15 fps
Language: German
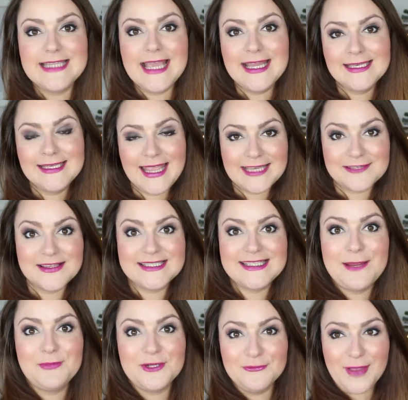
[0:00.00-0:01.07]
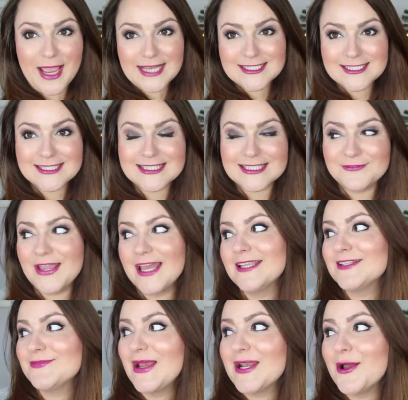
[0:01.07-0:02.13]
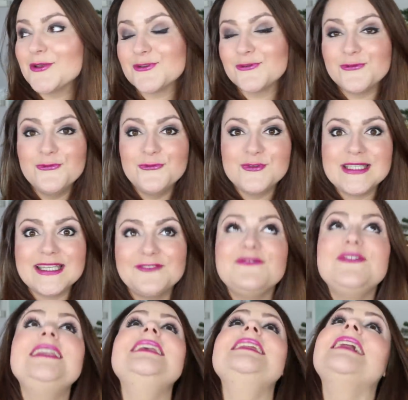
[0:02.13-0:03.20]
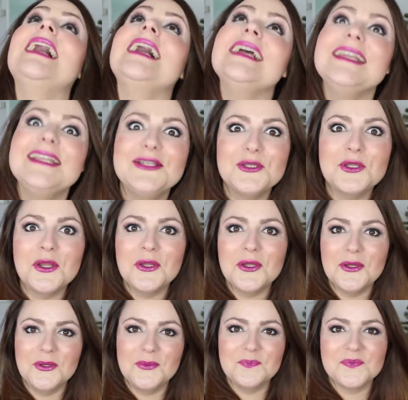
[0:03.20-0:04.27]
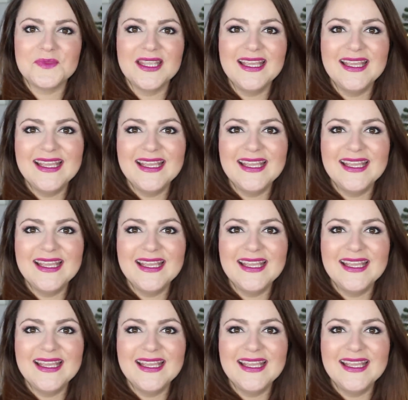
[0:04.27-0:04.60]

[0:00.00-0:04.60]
Dann etwas sehr Privates. Ich werde 2015 wieder in ähm,